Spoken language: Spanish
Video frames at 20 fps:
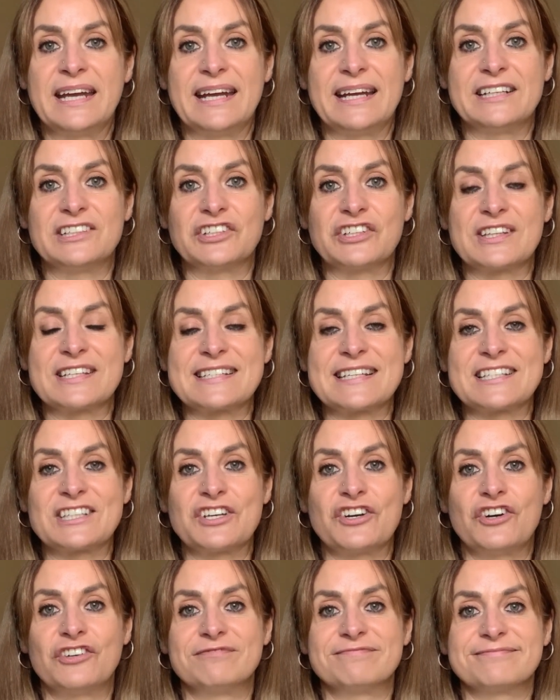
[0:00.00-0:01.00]
Entonces
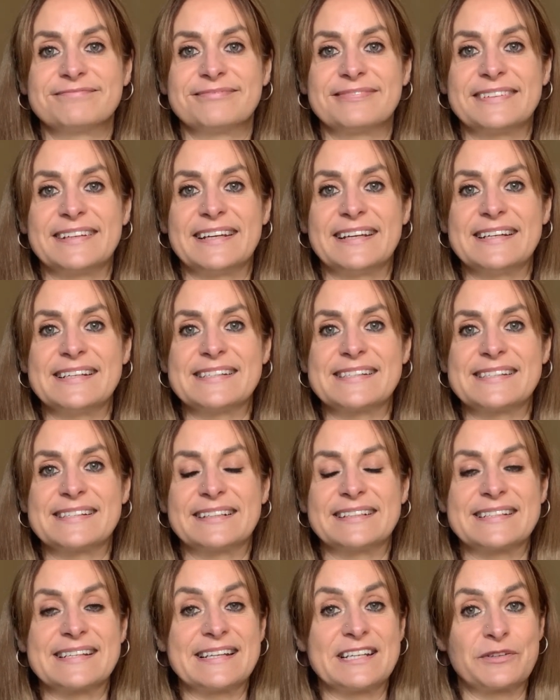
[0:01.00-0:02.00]
esto
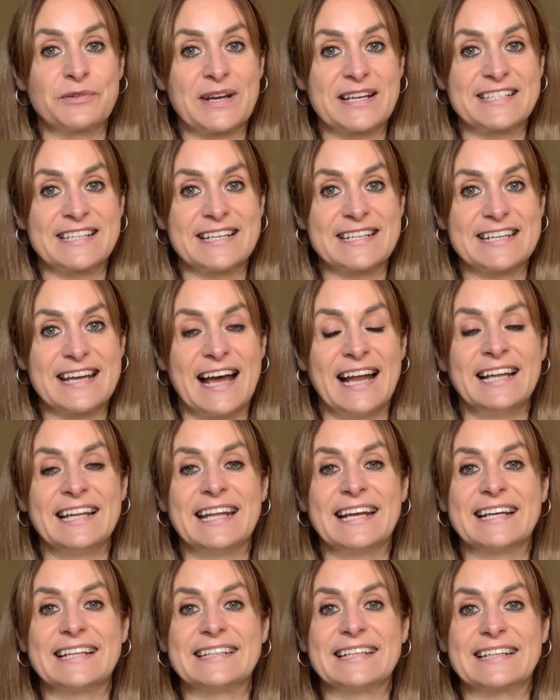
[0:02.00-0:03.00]
es una señal
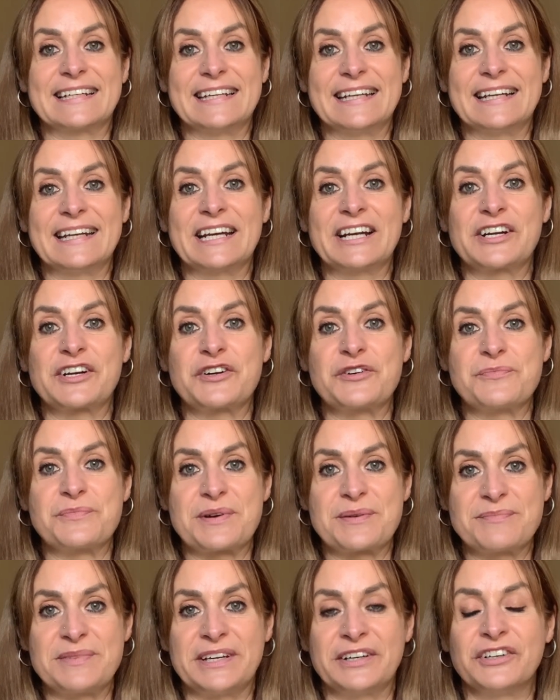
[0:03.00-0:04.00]
de que te quiere
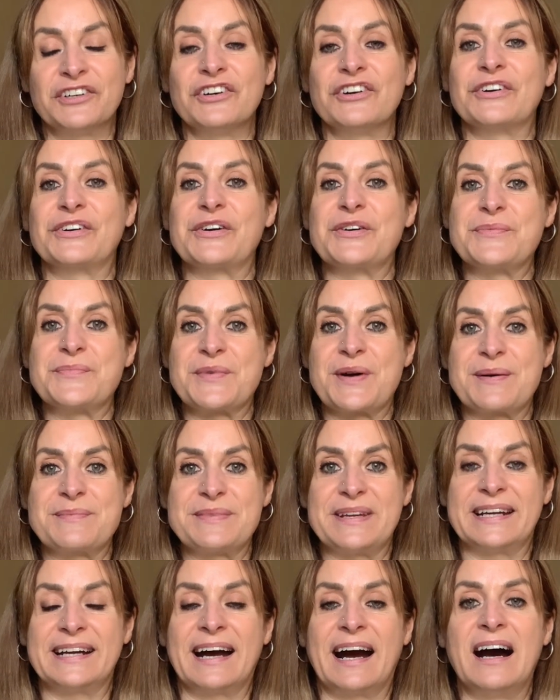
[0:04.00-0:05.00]
como amigo o como
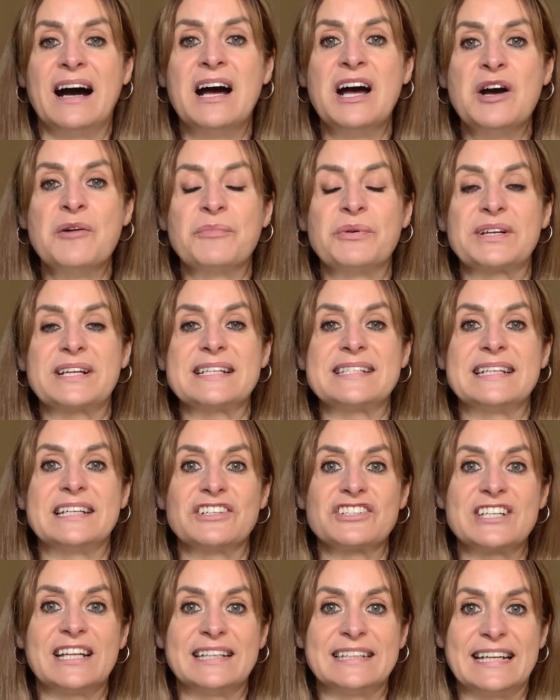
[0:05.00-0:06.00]
amiga, porque si
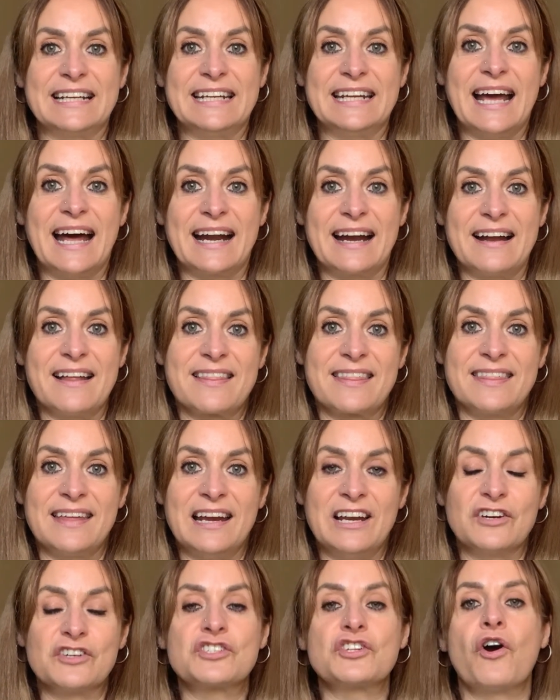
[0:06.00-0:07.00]
no sentiría
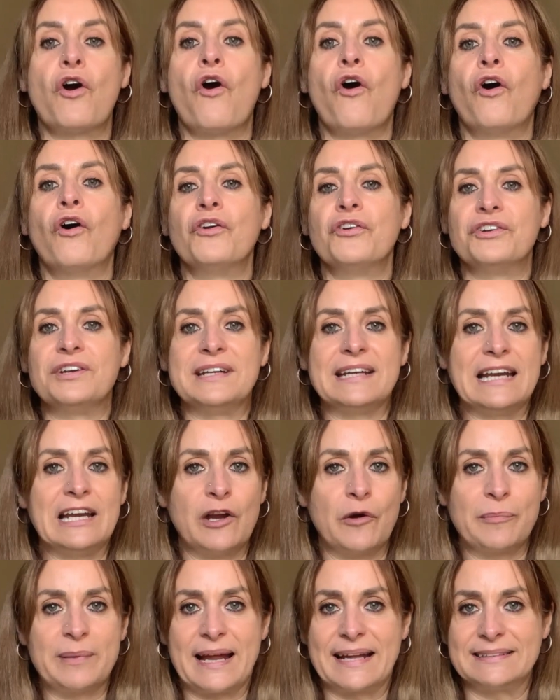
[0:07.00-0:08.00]
celos o ni
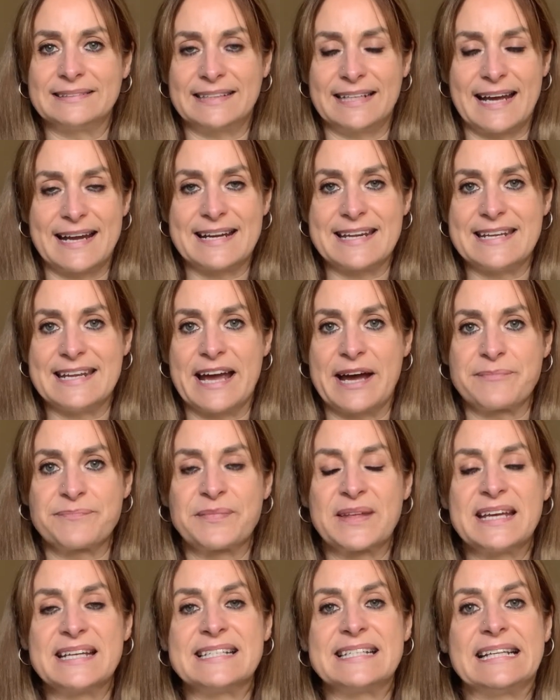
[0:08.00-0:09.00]
lo plantearía.
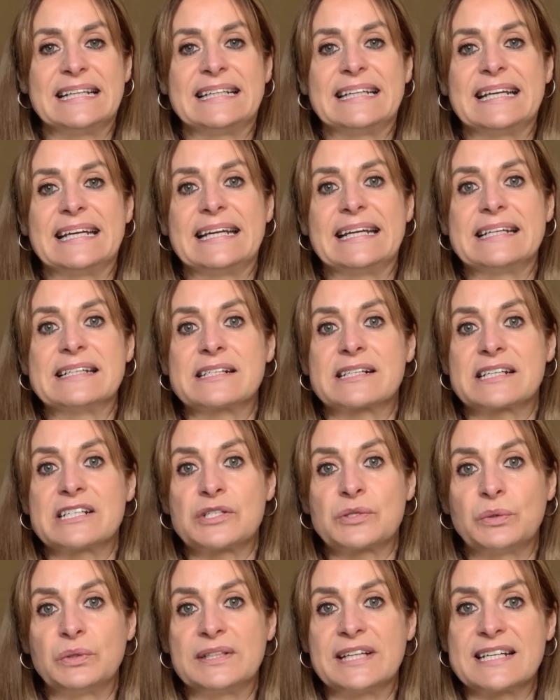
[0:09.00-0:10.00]
Si te
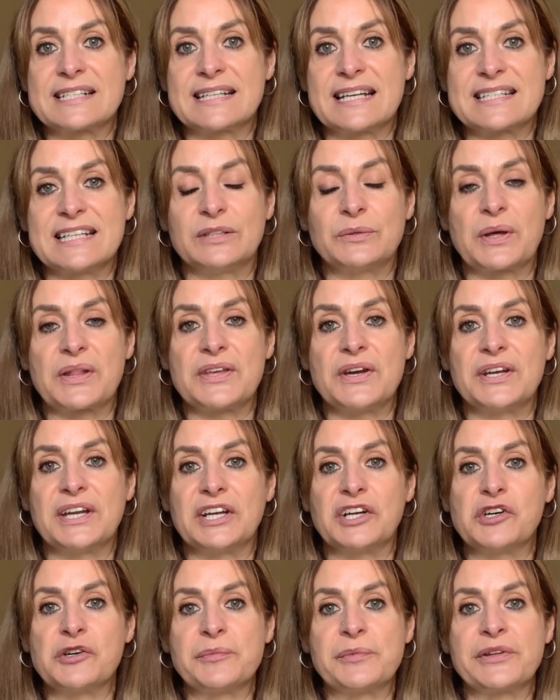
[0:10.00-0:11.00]
resulta esta situación
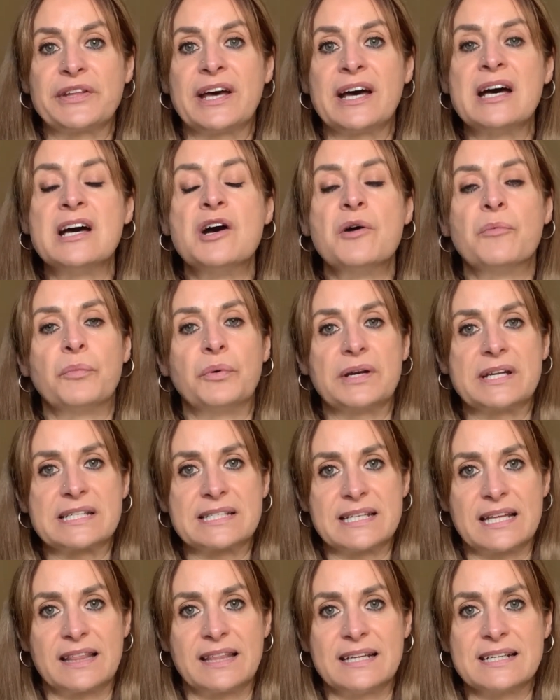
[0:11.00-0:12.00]
incómoda,
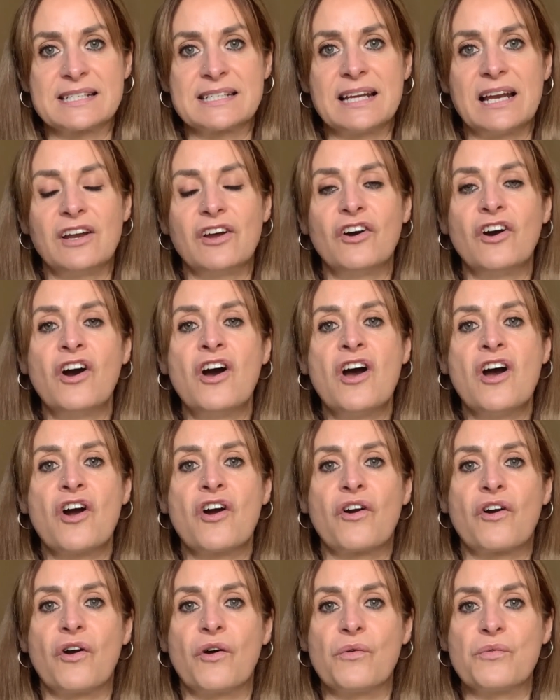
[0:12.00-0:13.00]
puedes decírselo
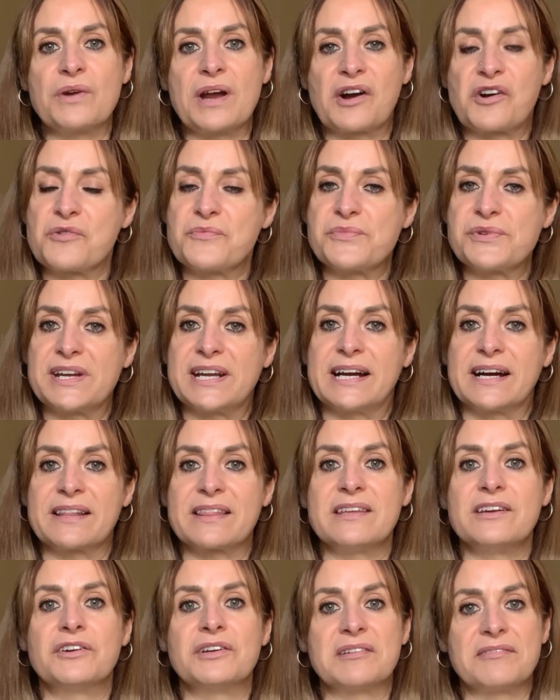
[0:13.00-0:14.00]
con una
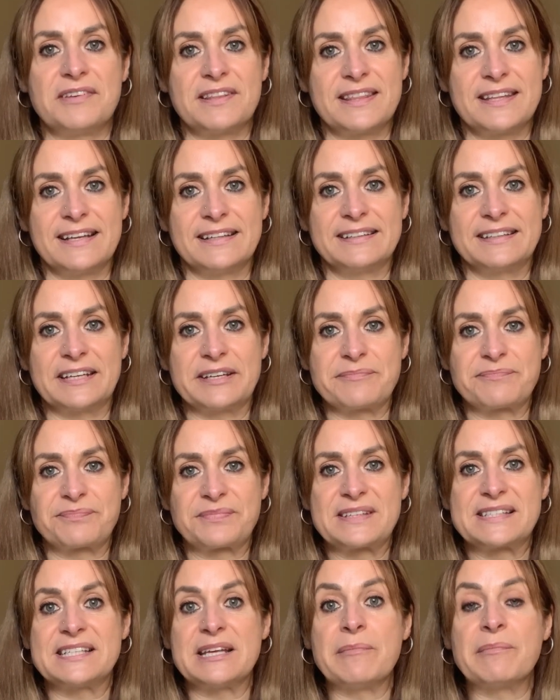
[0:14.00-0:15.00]
comunicación eficiente
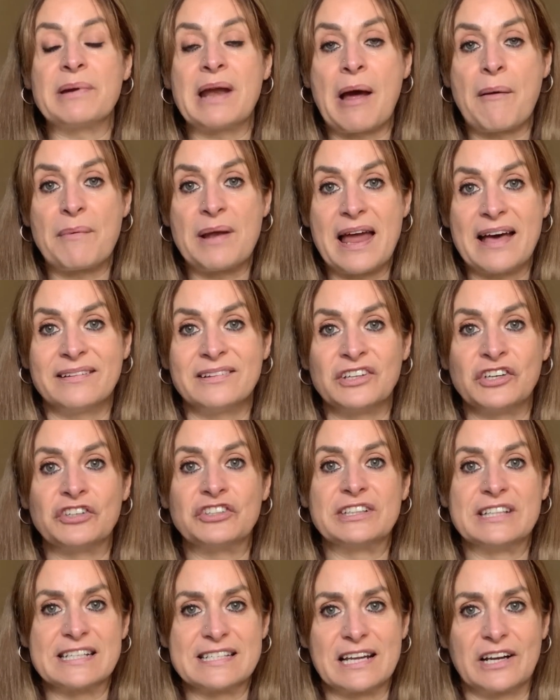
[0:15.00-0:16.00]
siempre
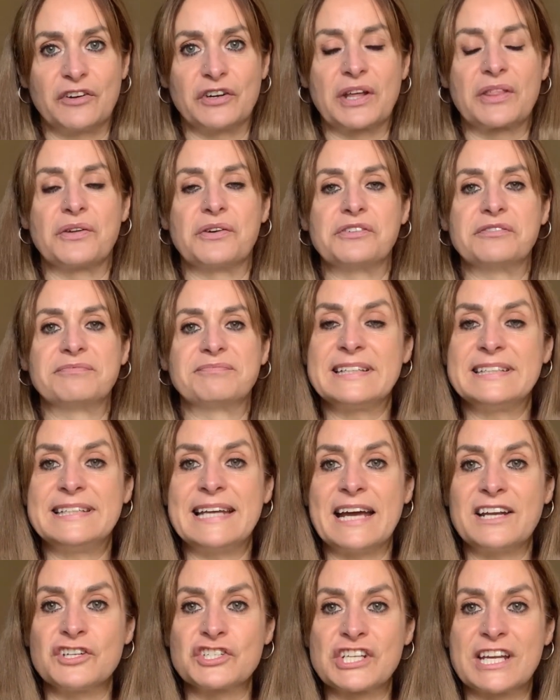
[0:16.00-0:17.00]
hablando desde el corazón.
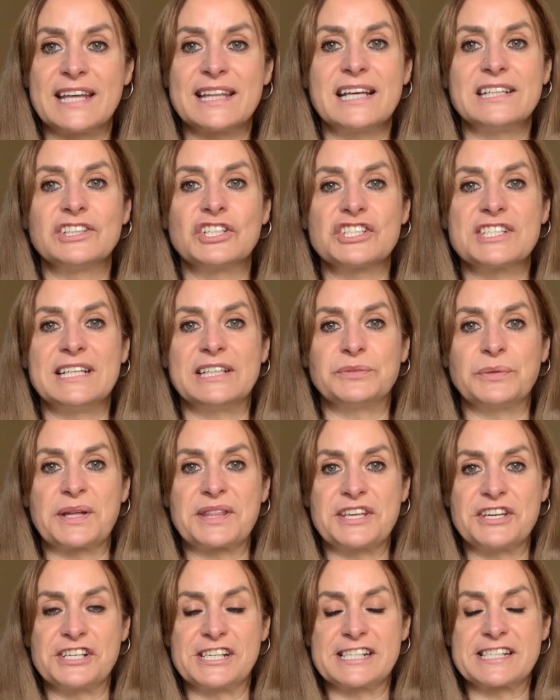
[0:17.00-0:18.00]
Ya nos quedan dos
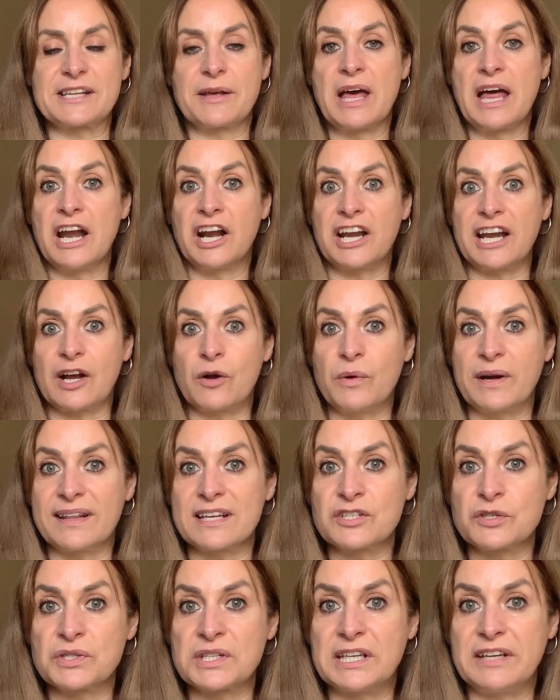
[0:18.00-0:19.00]
situaciones.
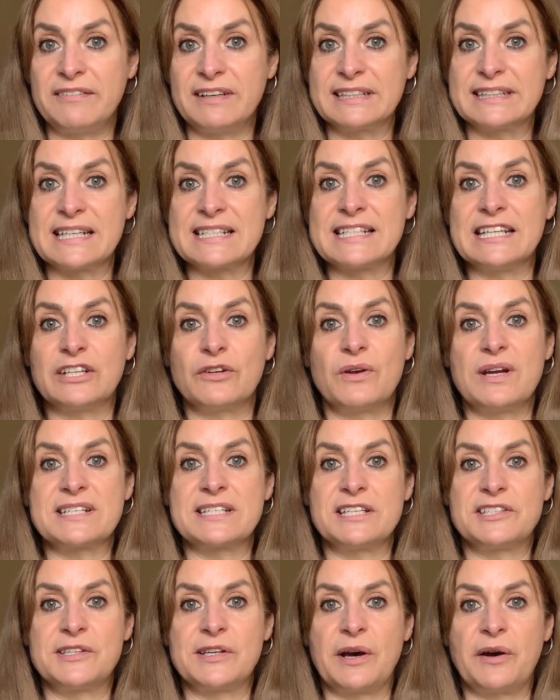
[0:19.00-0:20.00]
Recuerda suscribirte si no lo
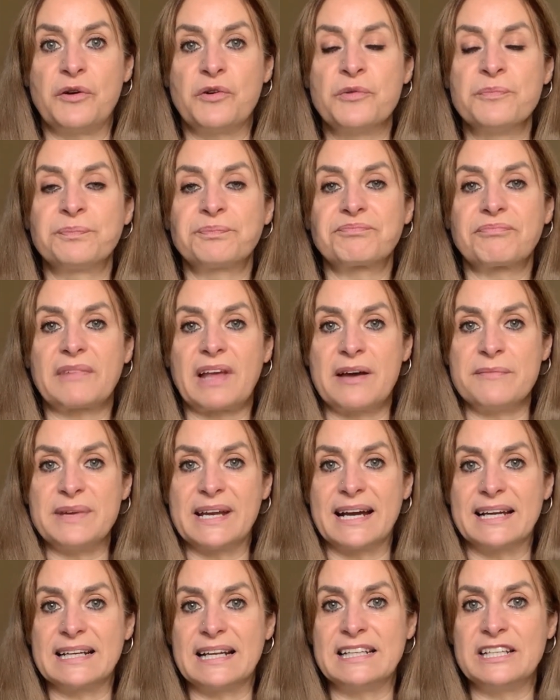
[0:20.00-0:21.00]
has hecho aún a
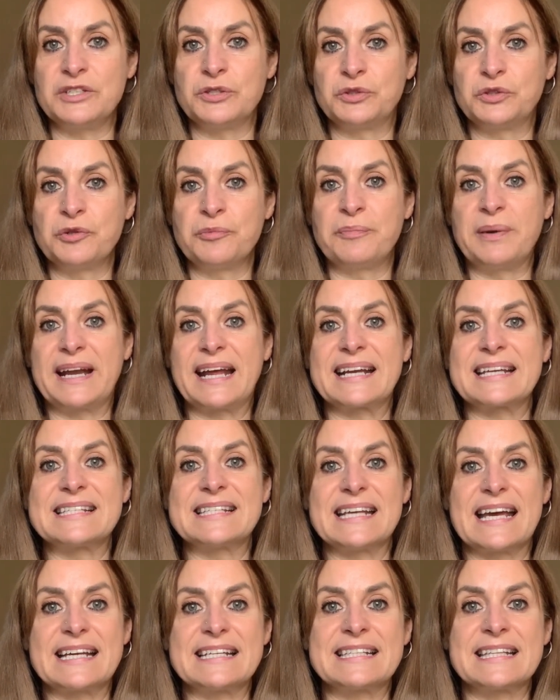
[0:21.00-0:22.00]
mi canal de YouTube para que
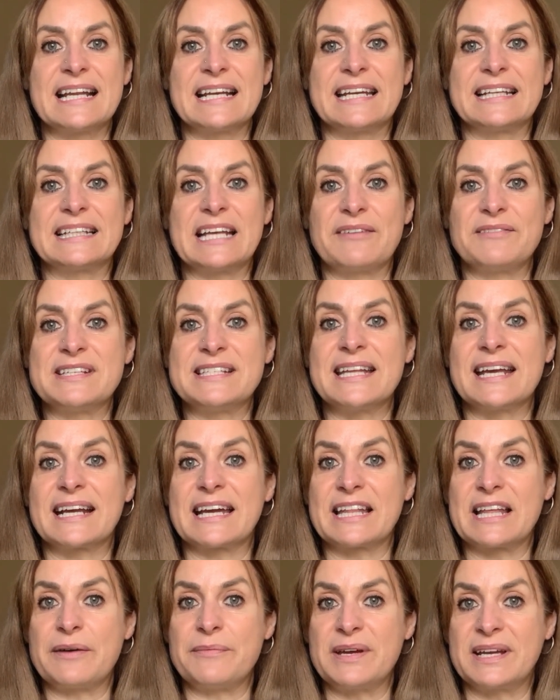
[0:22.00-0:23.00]
sea este el que te avise
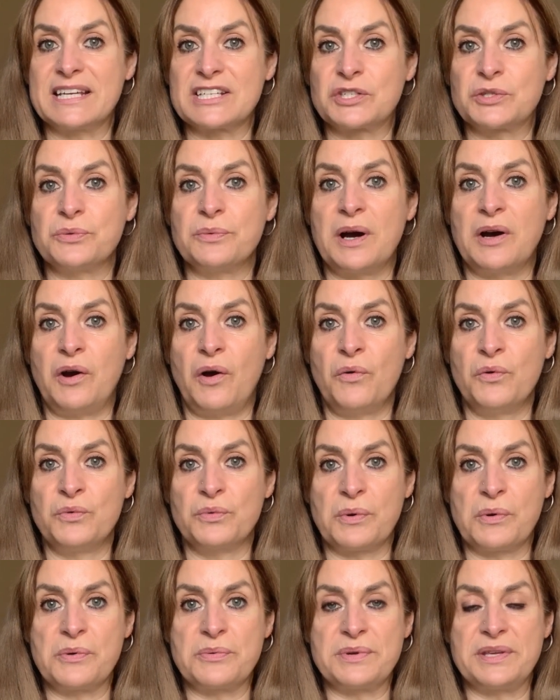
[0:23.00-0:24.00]
cada vez que suba un
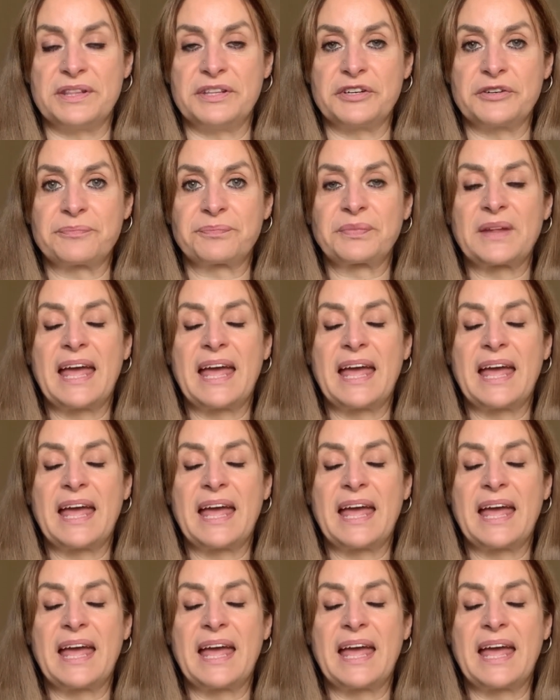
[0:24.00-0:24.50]
nuevo vídeo.